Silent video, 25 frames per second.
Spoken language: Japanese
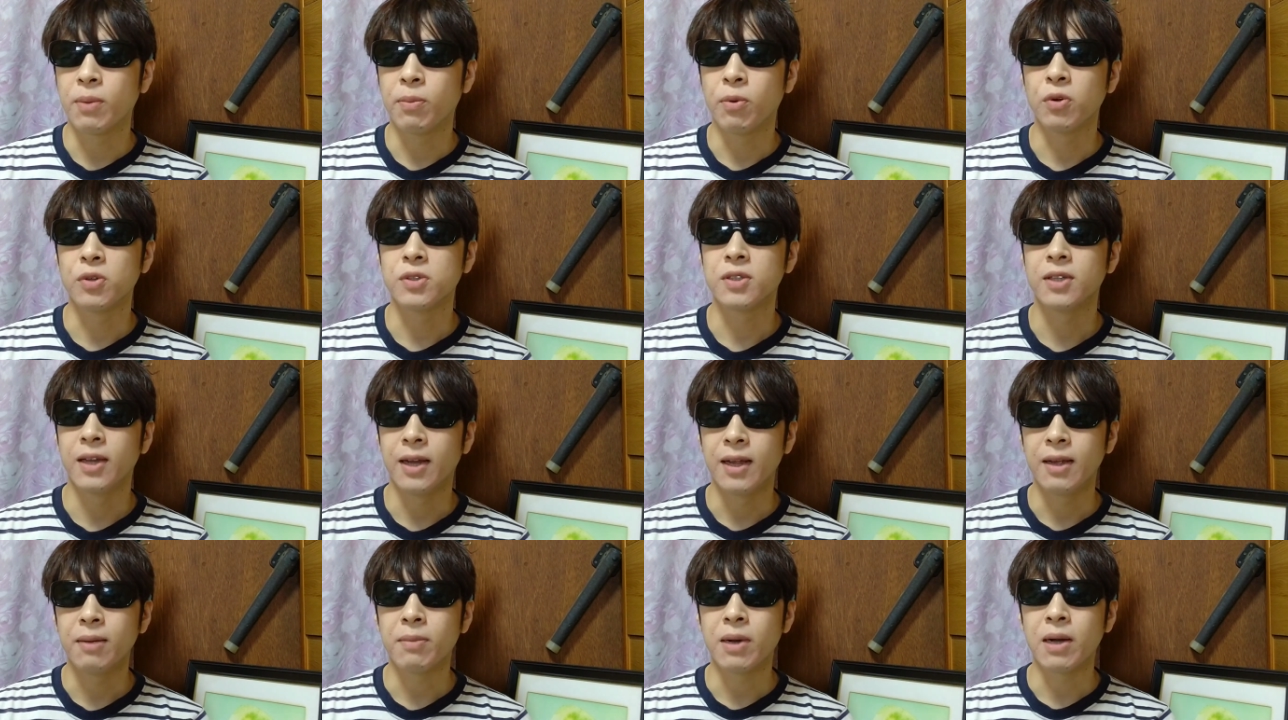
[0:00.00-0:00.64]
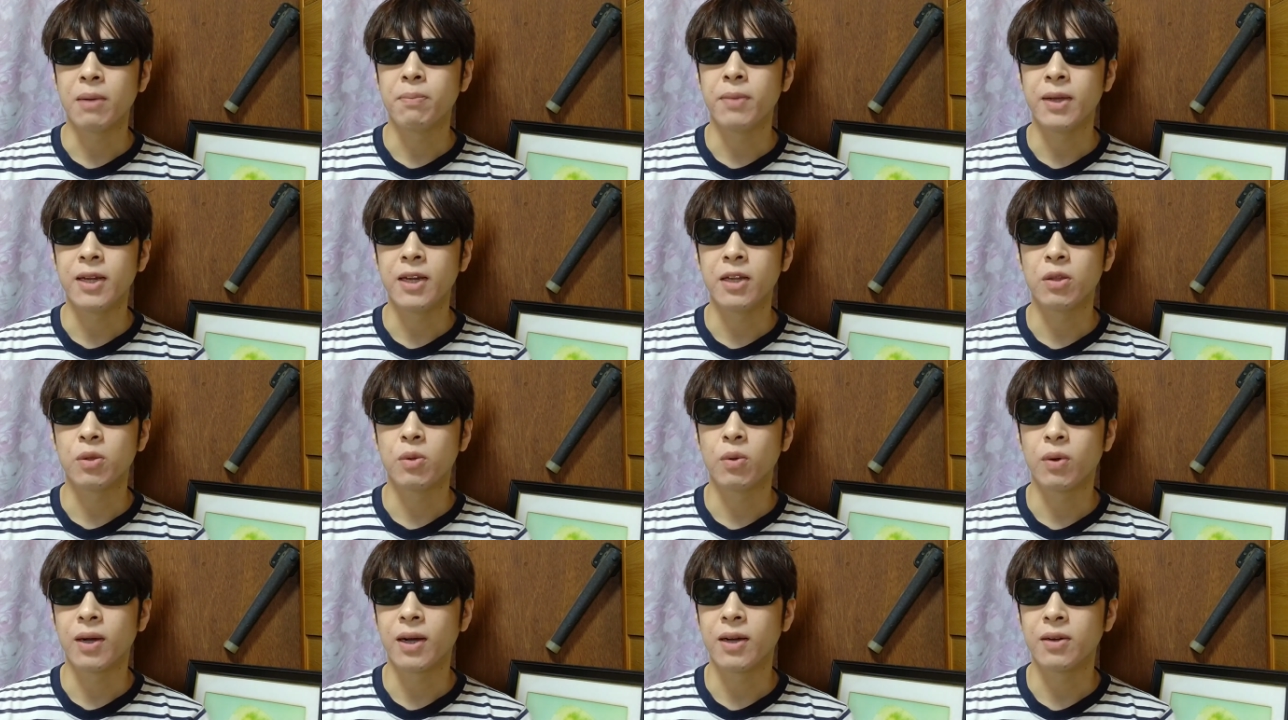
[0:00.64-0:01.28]
ラボをしてね、まあ、
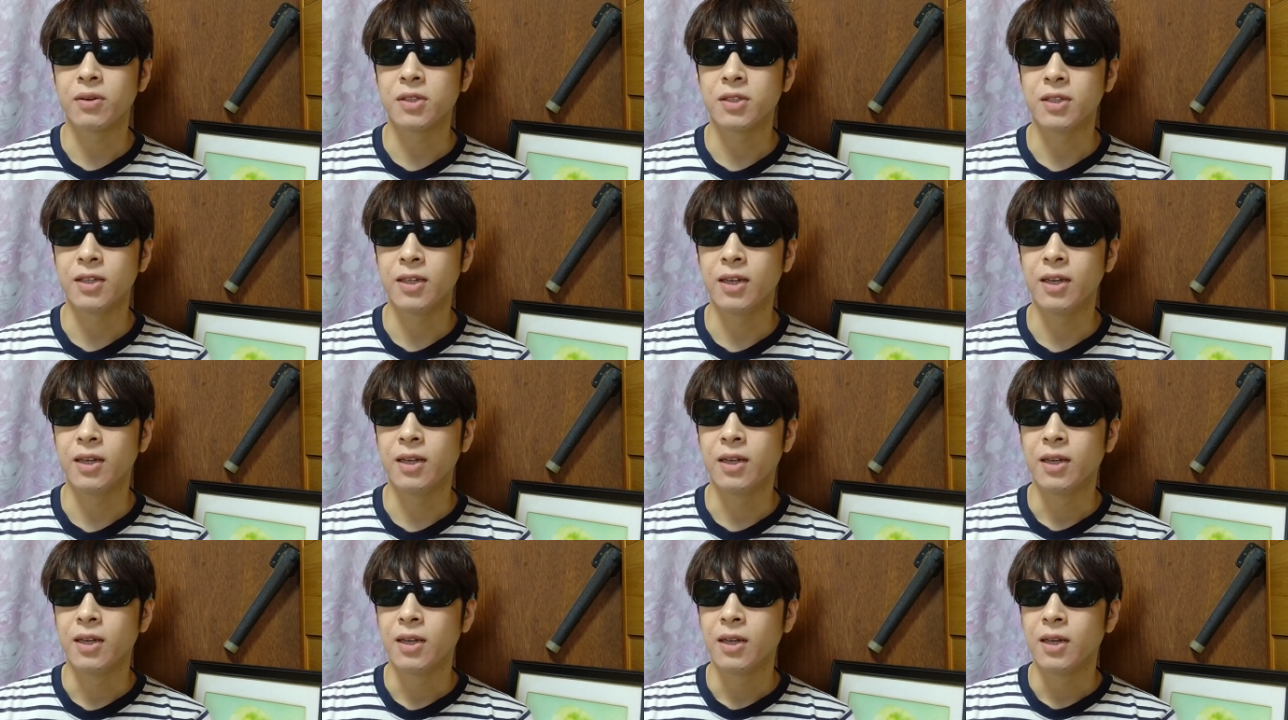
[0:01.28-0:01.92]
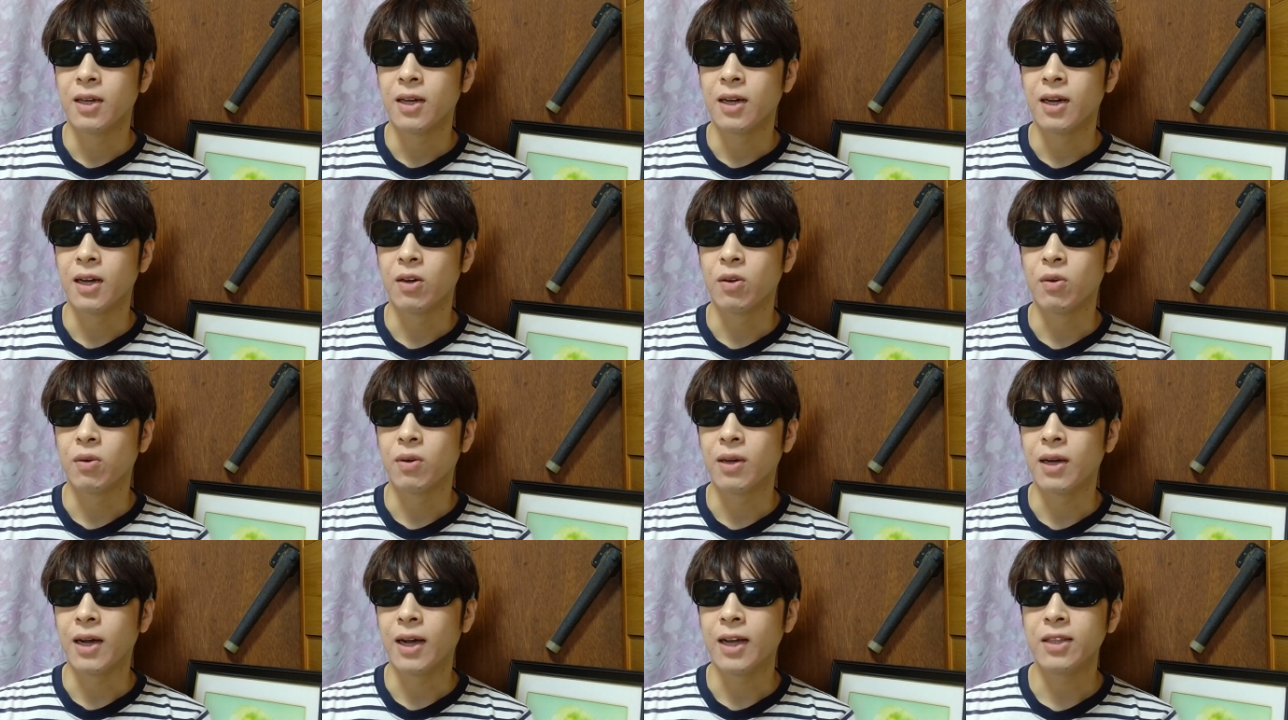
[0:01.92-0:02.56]
メリットがあるし、あ
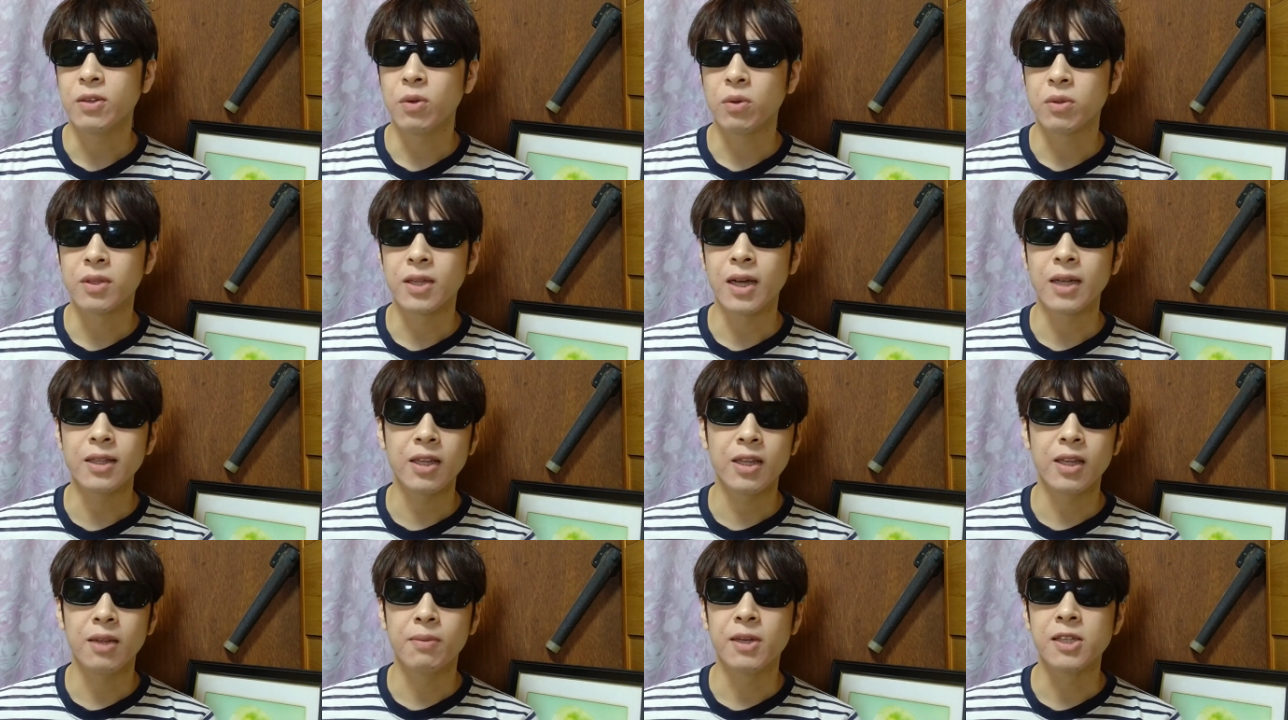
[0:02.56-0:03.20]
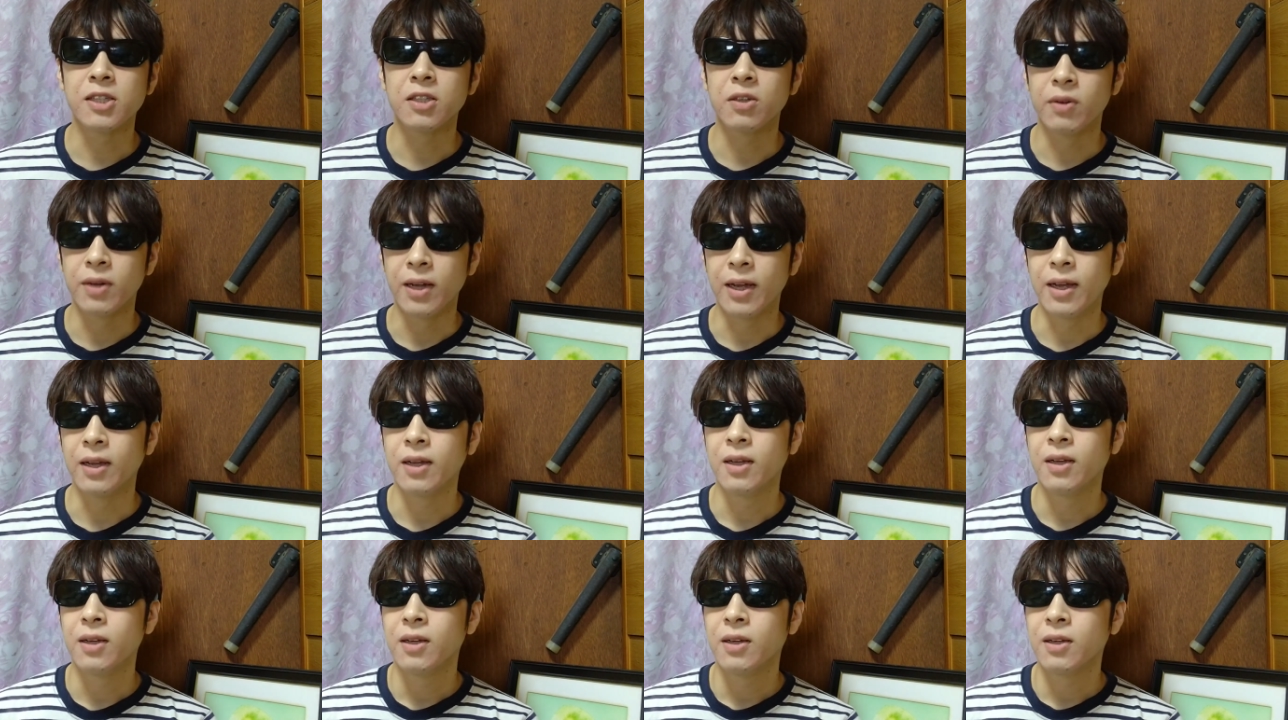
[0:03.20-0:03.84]
の、相手を立ててますよ
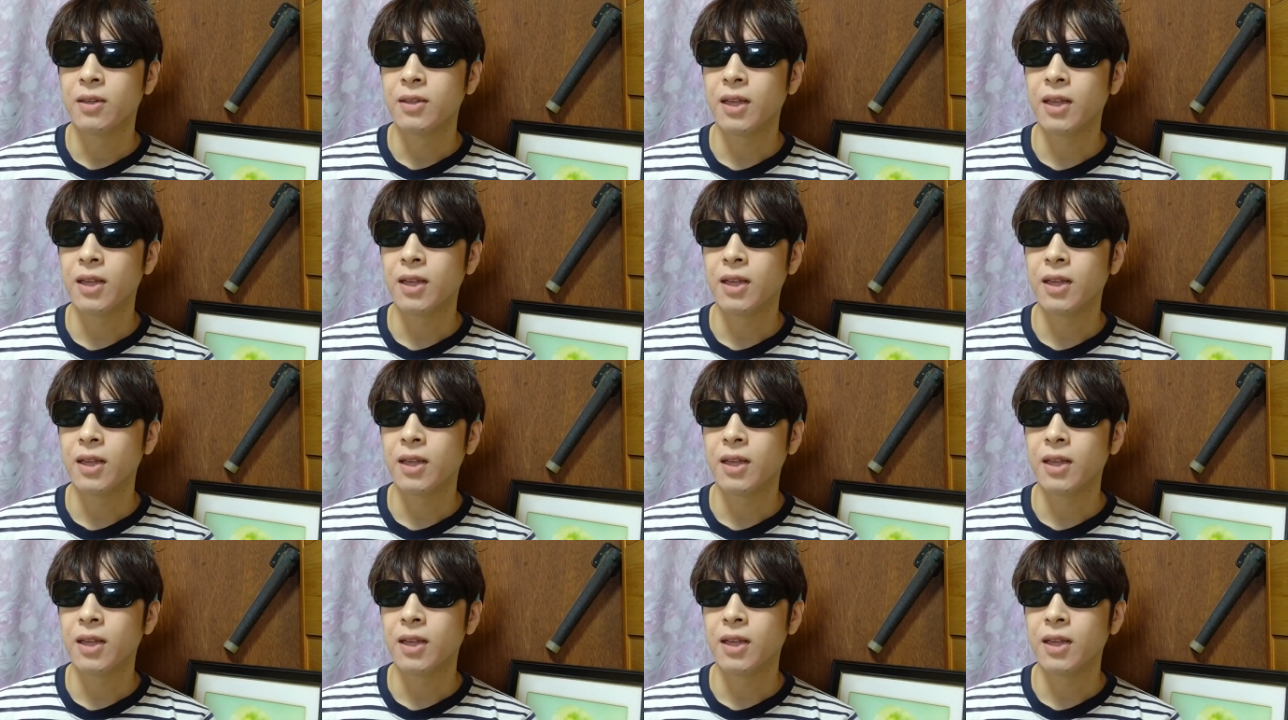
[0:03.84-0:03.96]
ね。